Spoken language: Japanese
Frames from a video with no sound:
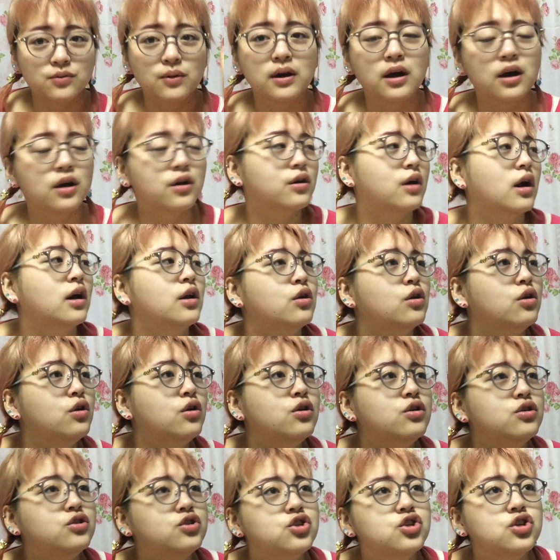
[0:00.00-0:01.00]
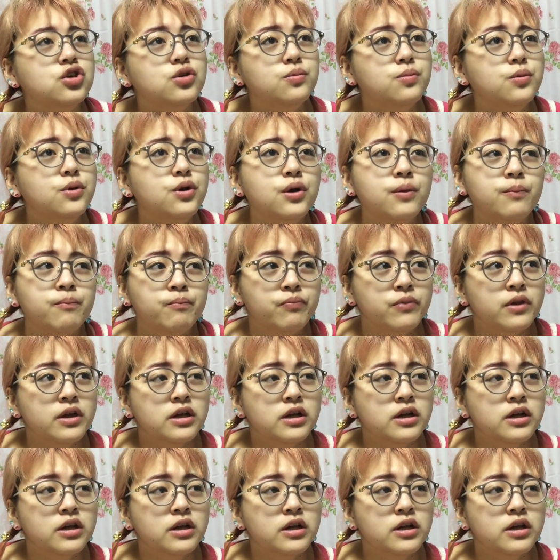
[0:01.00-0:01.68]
わかるあの、YouTube